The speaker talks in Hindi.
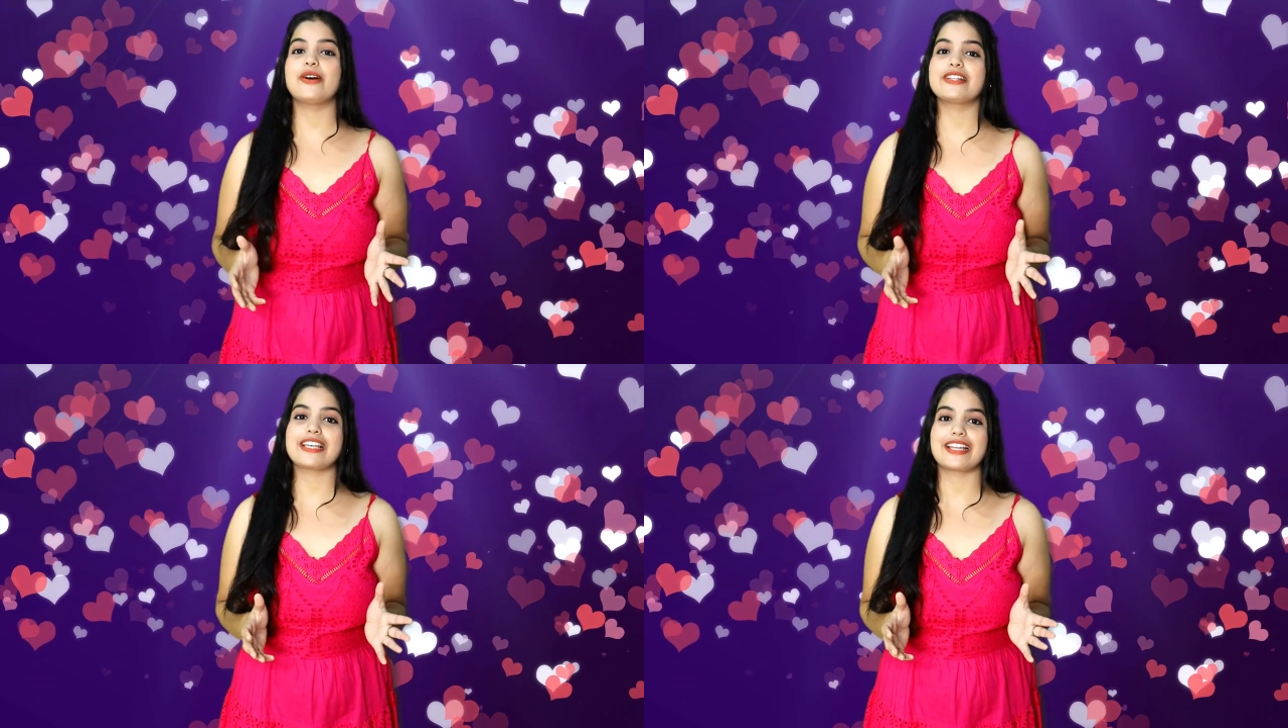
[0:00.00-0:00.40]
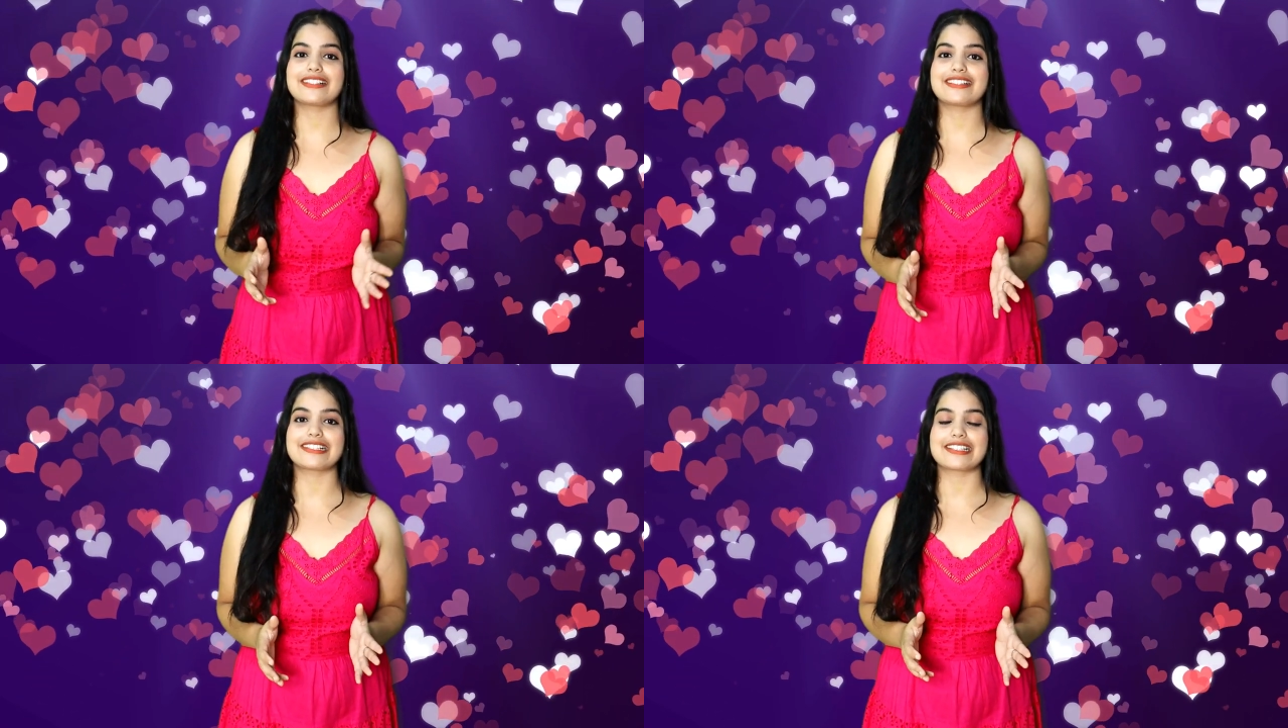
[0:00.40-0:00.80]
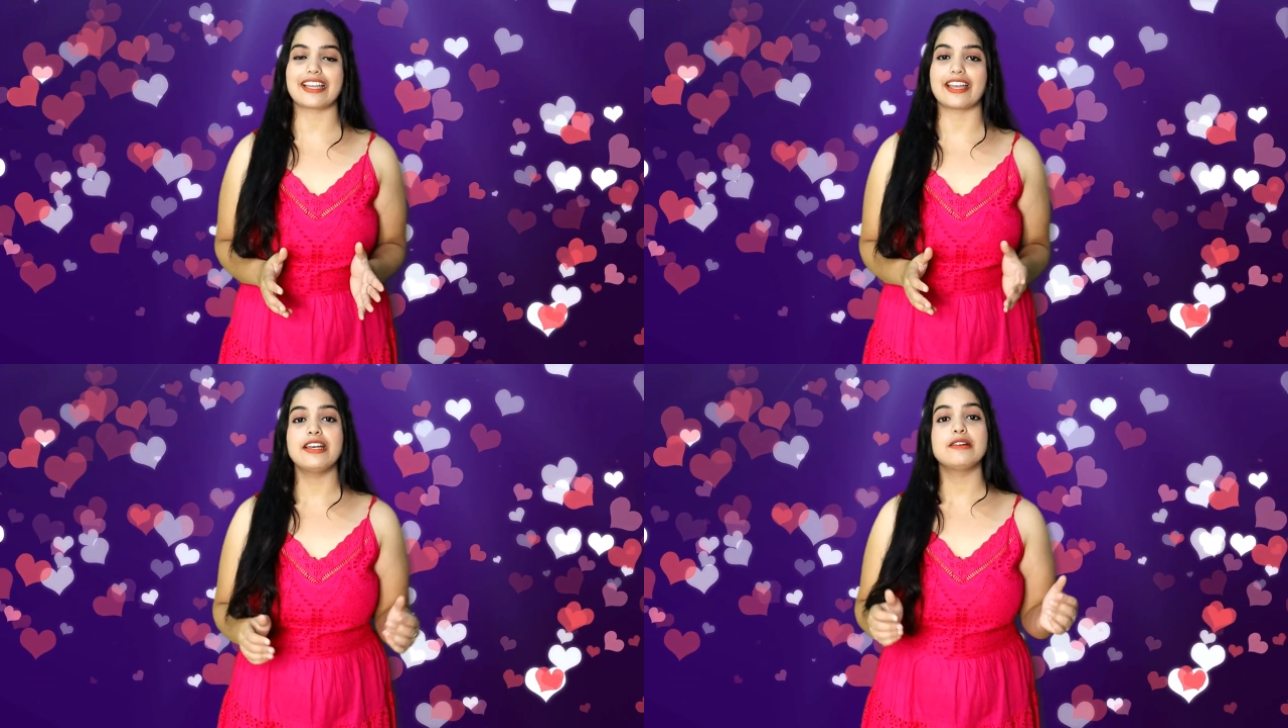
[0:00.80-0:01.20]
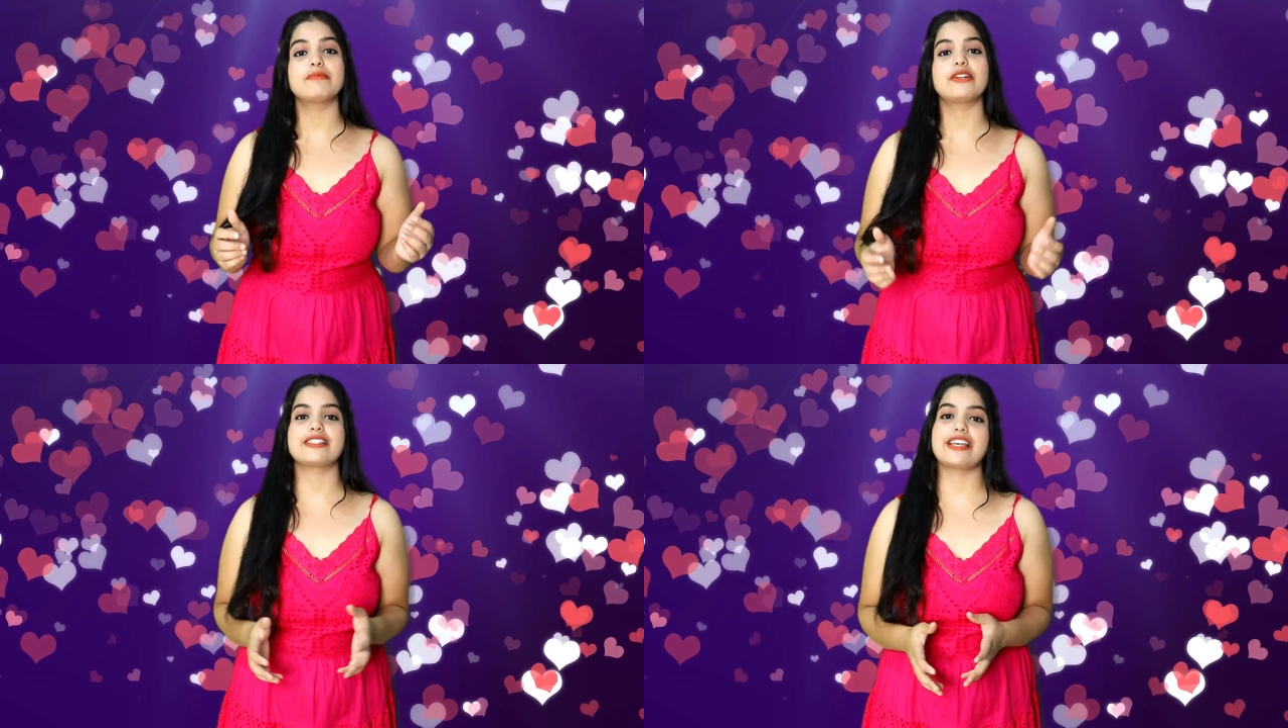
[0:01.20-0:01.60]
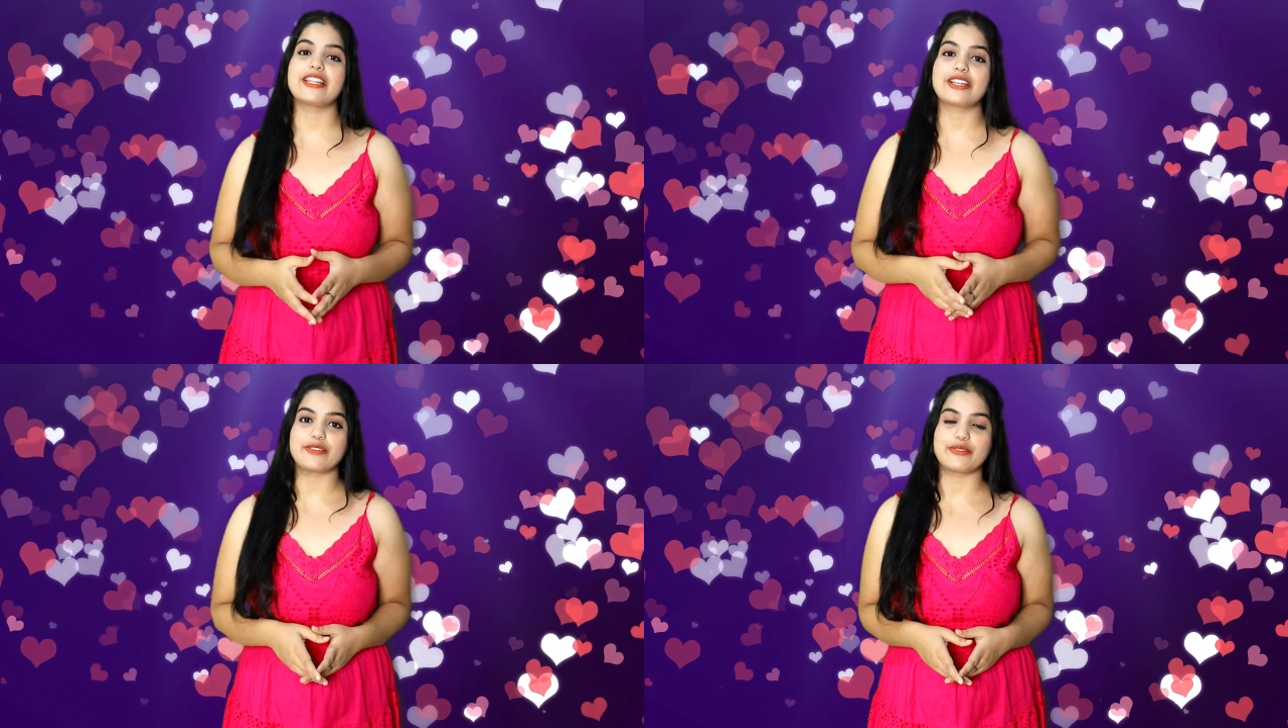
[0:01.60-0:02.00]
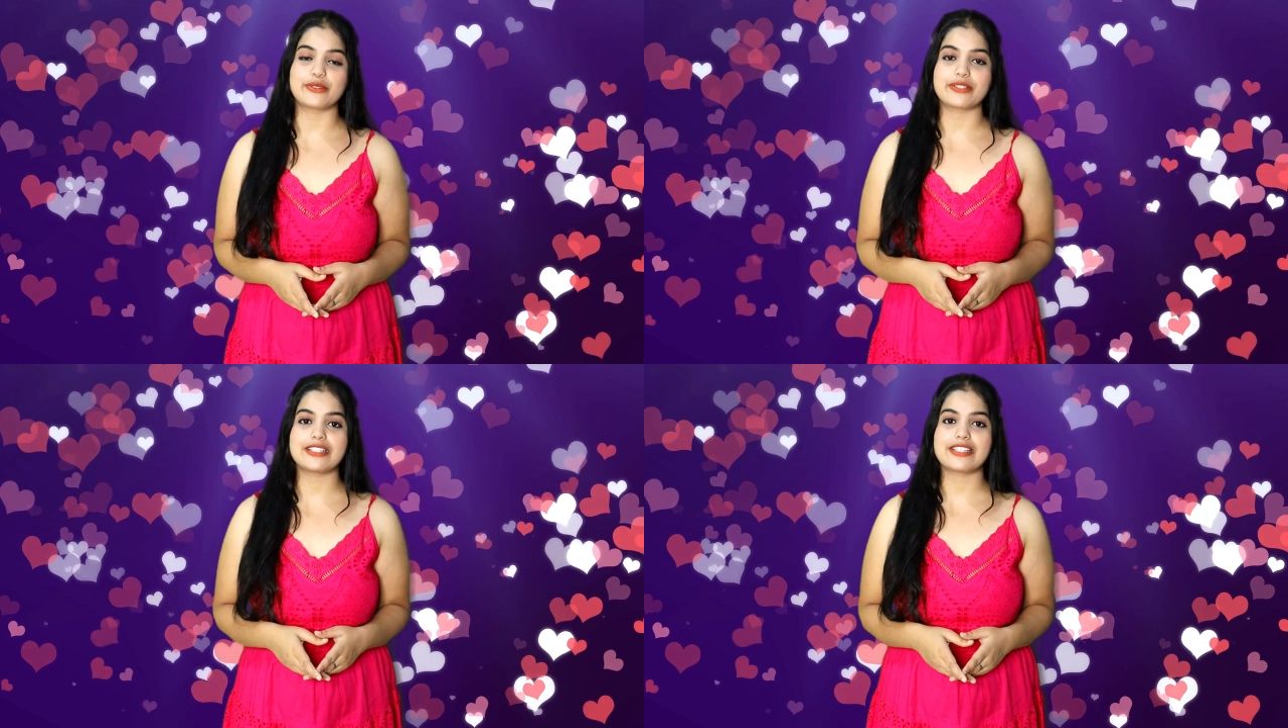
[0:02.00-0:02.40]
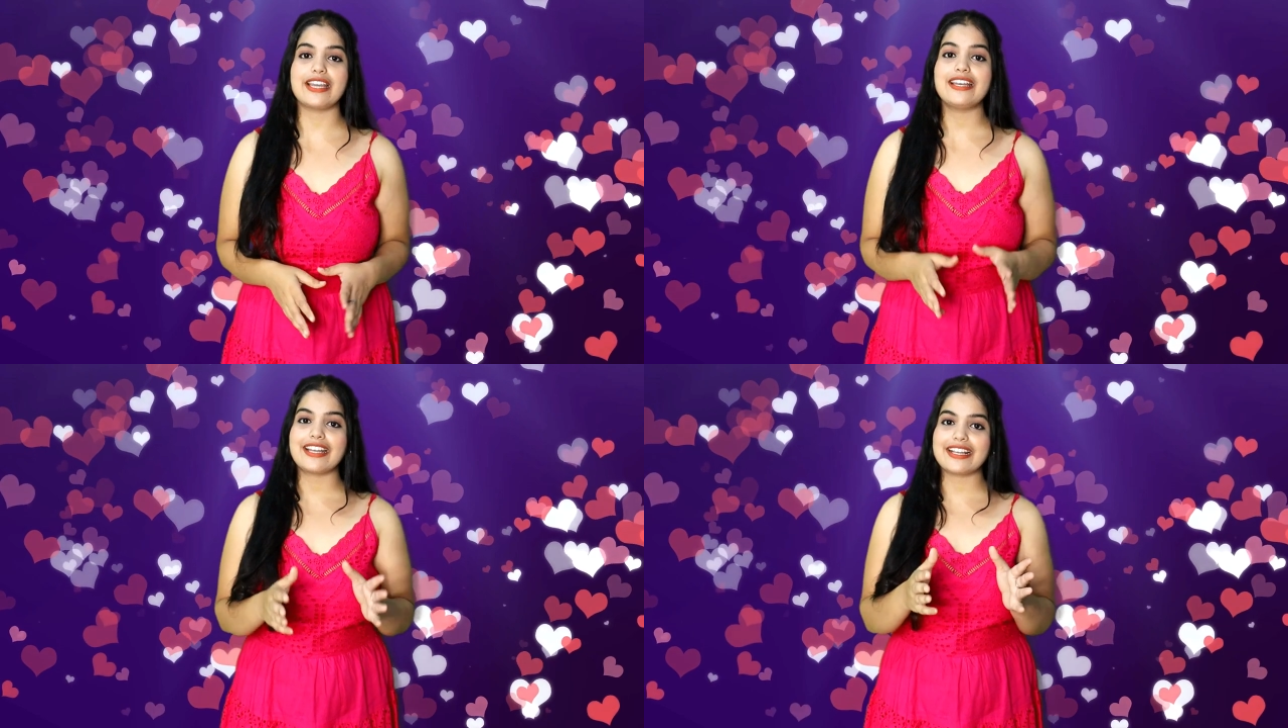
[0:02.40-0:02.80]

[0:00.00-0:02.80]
बहुत सारी चीज़ें हैं बहुत सारी कन्फ्यूजन्स है